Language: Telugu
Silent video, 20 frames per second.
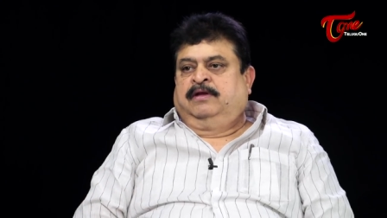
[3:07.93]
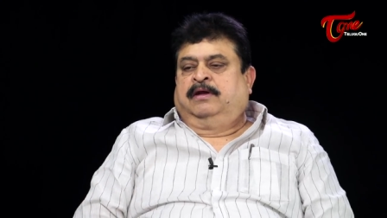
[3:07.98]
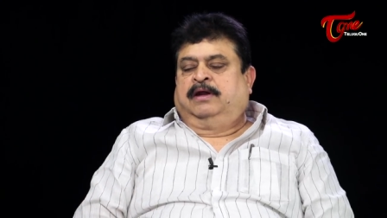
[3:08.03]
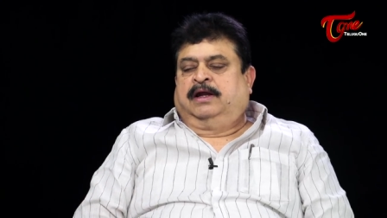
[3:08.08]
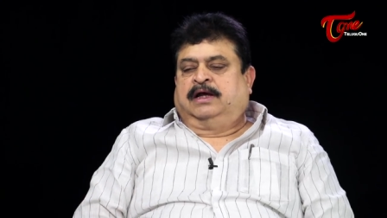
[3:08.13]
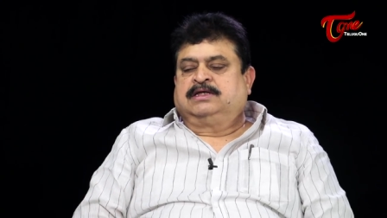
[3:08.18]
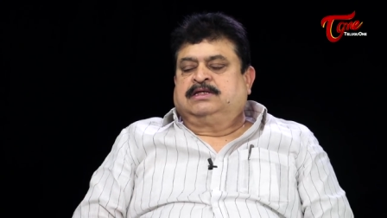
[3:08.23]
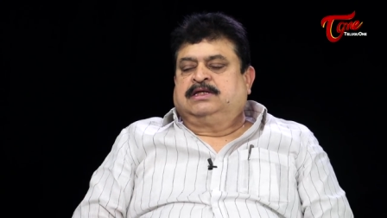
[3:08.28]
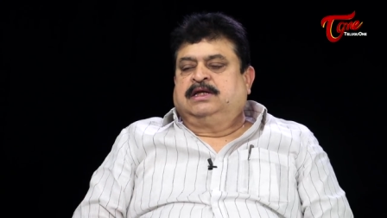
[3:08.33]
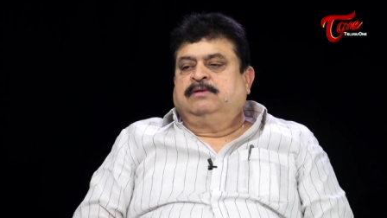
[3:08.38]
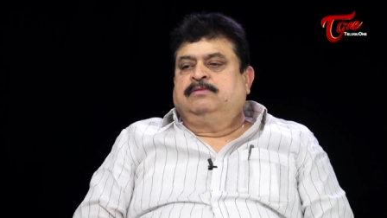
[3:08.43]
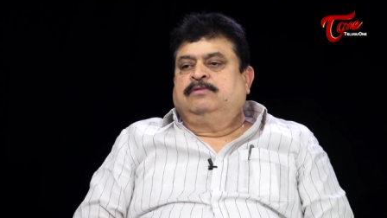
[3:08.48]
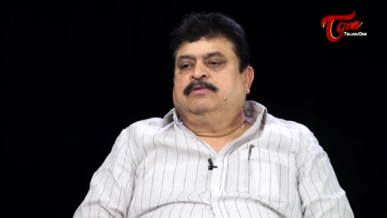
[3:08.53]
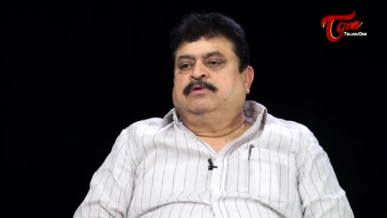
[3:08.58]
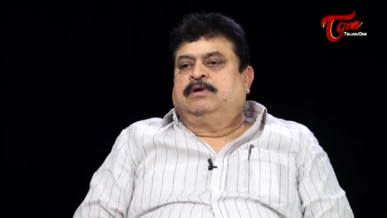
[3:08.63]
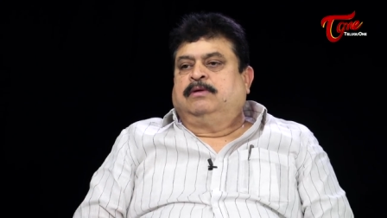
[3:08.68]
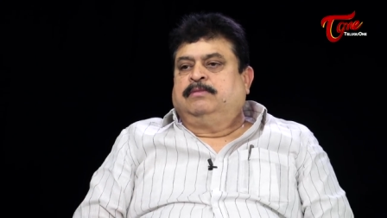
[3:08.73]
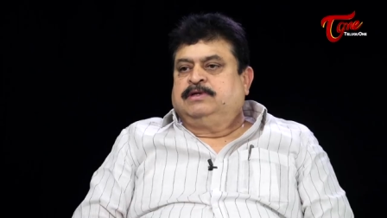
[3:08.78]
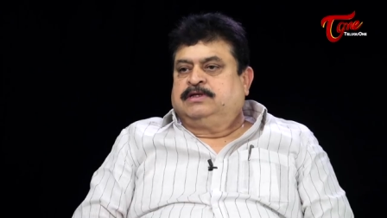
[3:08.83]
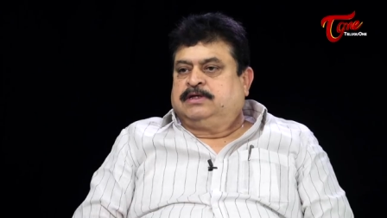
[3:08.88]
లాస్ట్ టైం
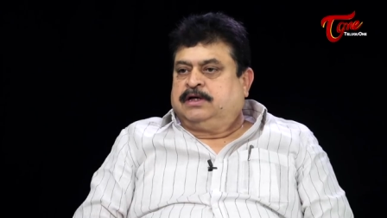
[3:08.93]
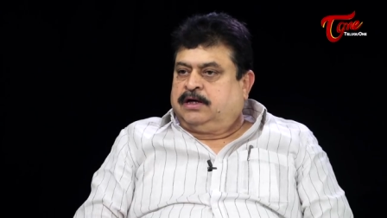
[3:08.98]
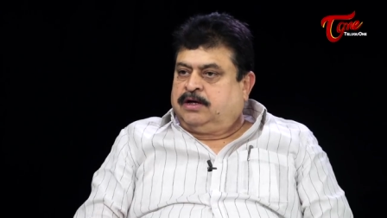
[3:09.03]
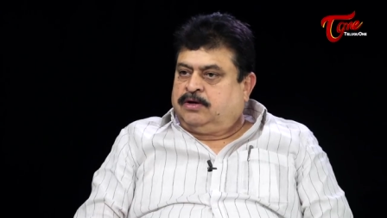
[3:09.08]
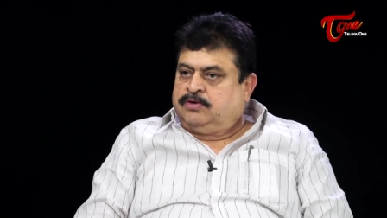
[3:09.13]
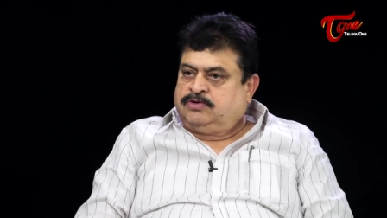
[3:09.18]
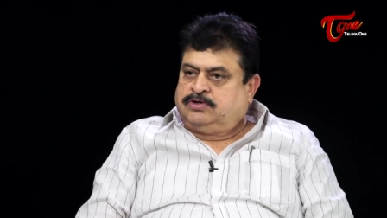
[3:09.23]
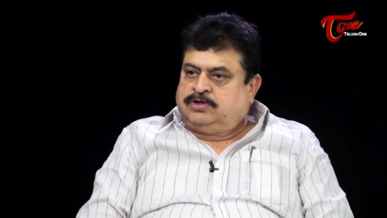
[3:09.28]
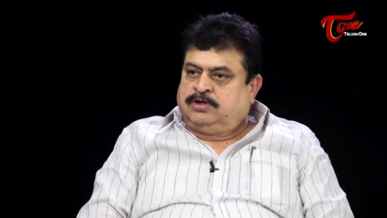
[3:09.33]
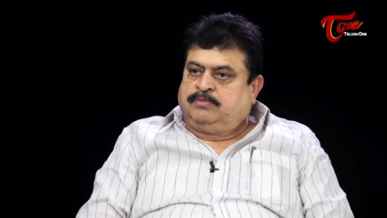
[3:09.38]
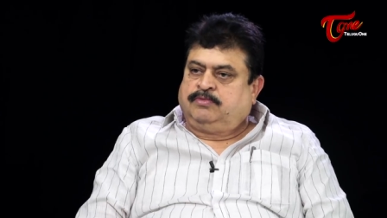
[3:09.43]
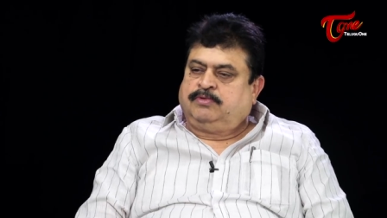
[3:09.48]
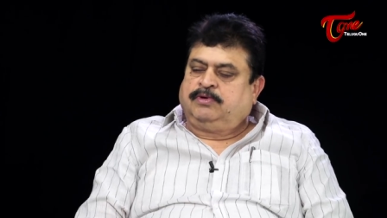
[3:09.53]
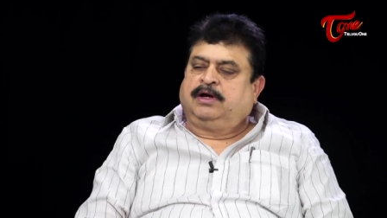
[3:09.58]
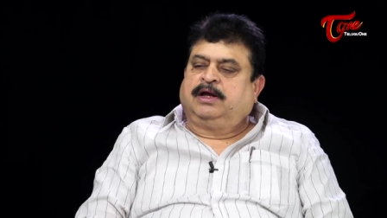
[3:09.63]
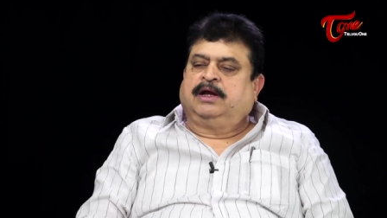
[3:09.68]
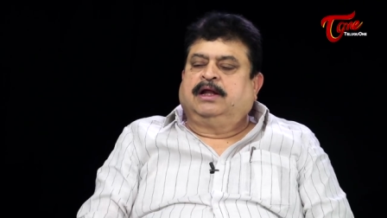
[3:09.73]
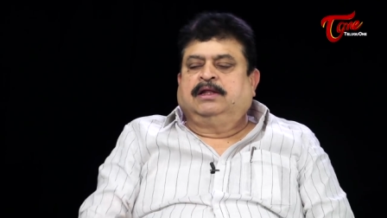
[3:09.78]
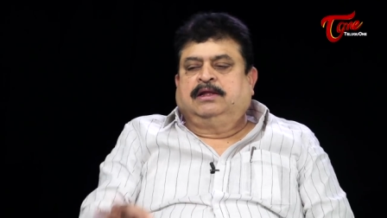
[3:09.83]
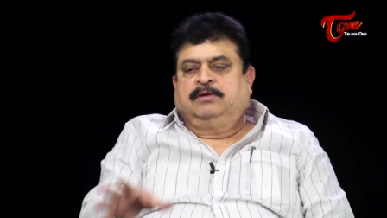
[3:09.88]
అమిత్ షా గారు వచ్చినప్పుడు
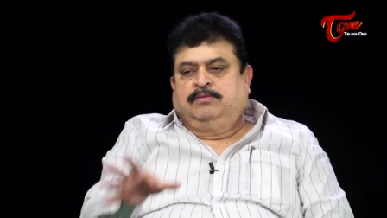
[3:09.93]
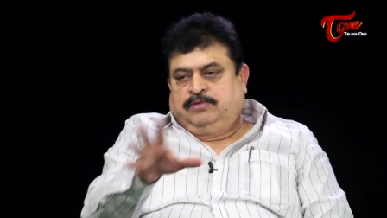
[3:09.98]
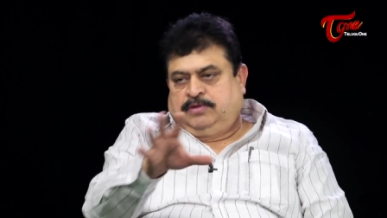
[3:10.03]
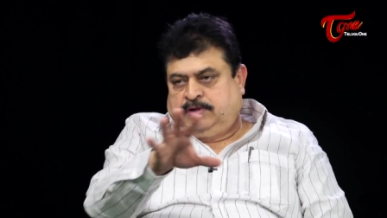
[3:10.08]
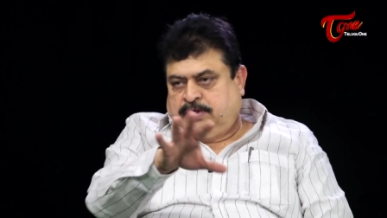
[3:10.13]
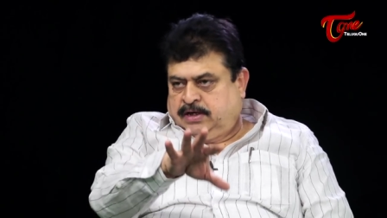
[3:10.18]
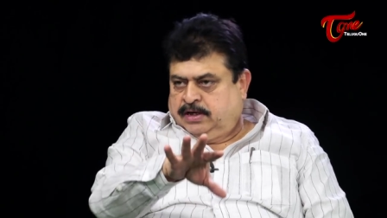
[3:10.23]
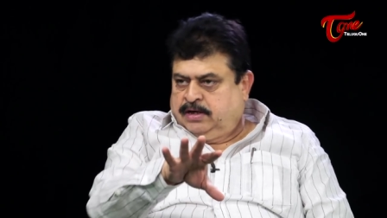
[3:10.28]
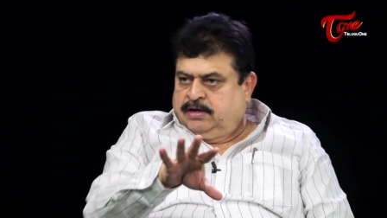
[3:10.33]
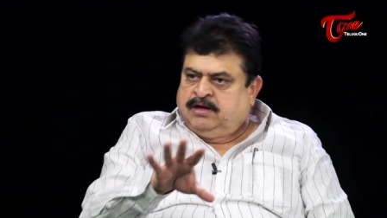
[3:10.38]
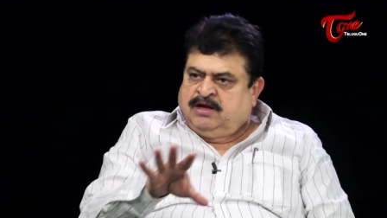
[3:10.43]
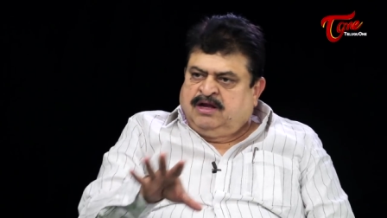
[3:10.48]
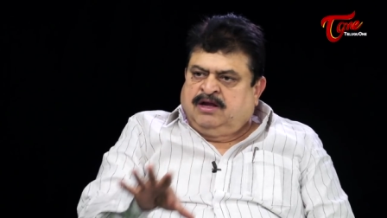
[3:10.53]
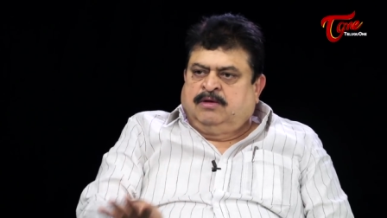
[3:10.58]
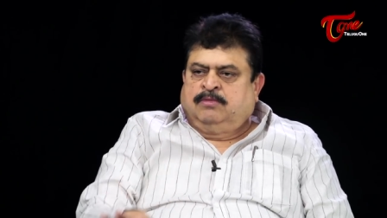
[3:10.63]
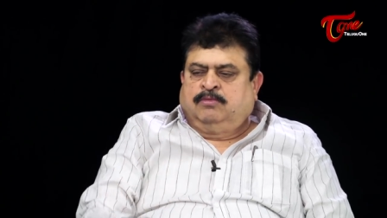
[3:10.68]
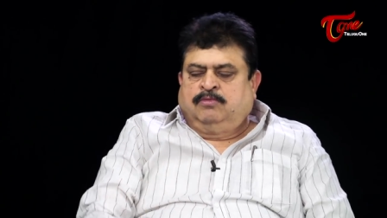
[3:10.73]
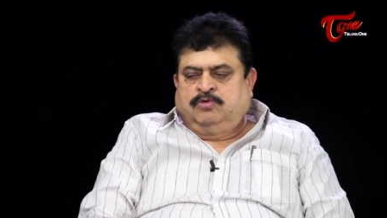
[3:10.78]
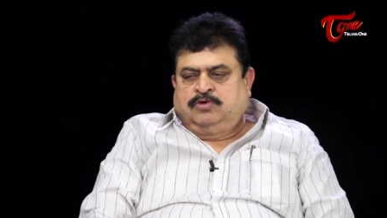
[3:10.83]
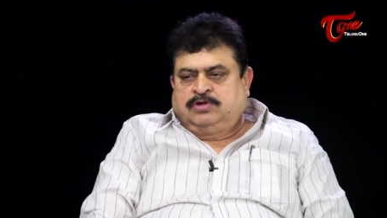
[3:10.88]
కానీ అంతకుముందు కానీ
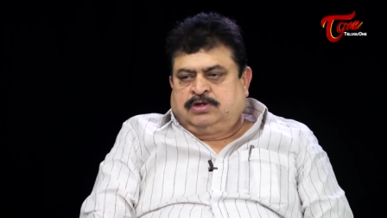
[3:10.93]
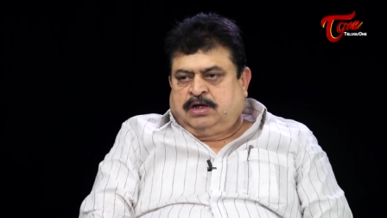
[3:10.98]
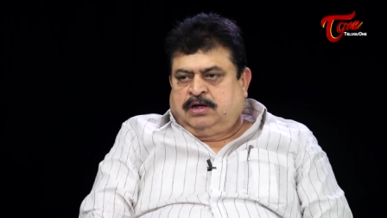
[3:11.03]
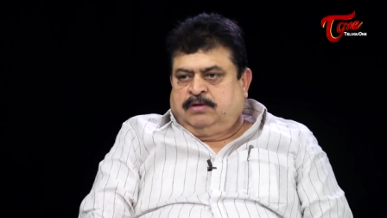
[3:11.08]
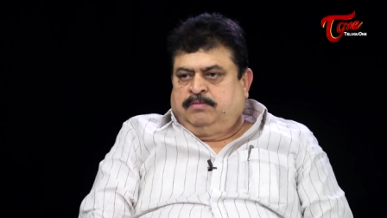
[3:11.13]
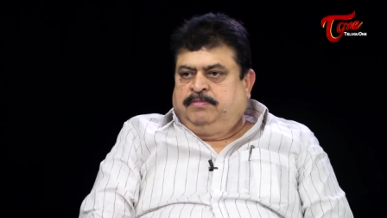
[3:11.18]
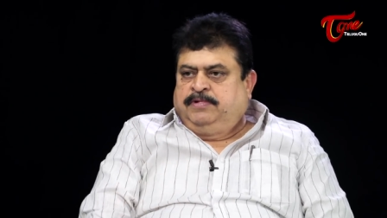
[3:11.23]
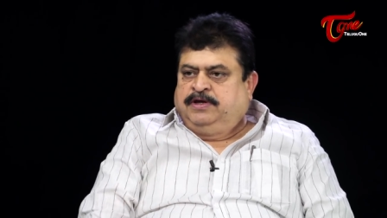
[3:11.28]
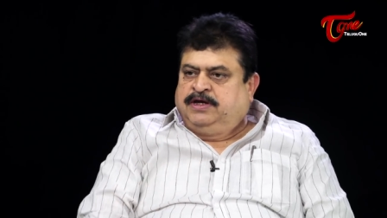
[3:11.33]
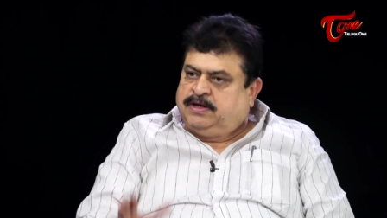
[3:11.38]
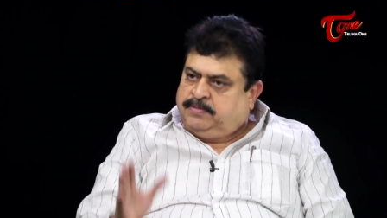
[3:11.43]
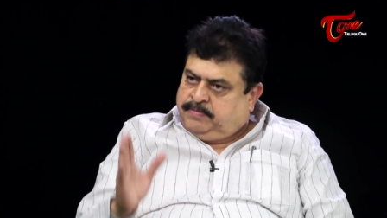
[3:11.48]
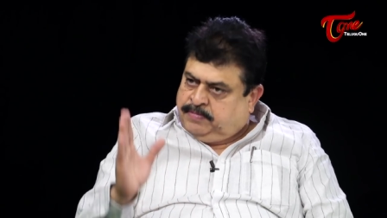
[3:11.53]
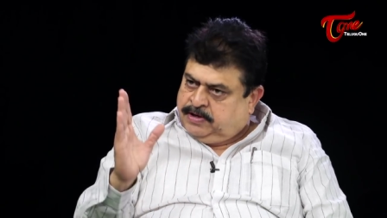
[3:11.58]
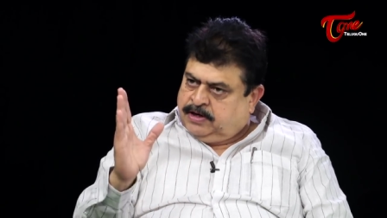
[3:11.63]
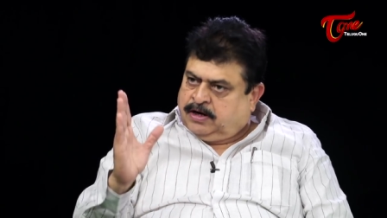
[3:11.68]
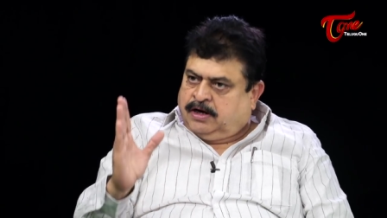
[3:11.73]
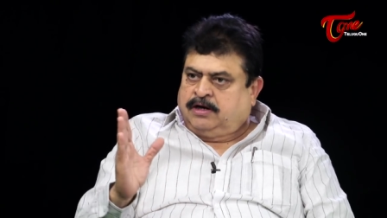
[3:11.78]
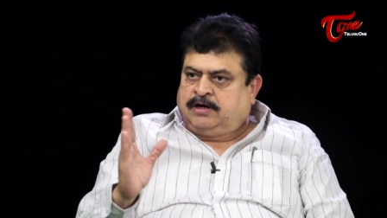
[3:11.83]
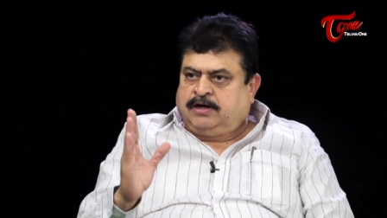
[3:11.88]
మూడుసార్లు
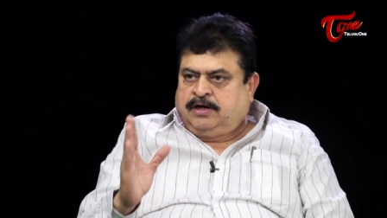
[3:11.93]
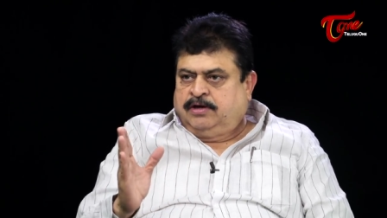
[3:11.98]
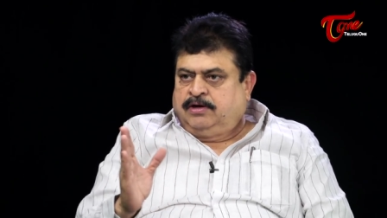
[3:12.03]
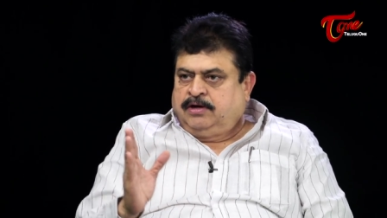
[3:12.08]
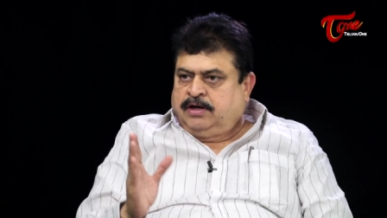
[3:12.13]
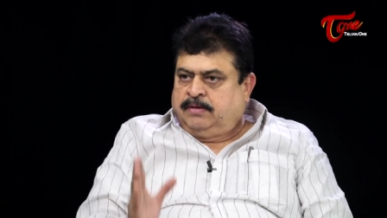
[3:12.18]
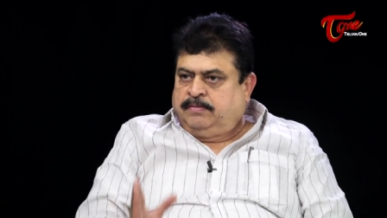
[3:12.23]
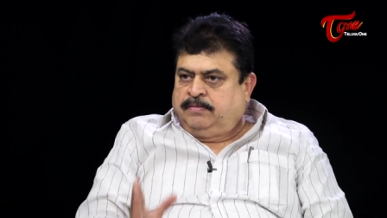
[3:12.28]
బీజేపీనే ఆల్టర్నేటివ్గా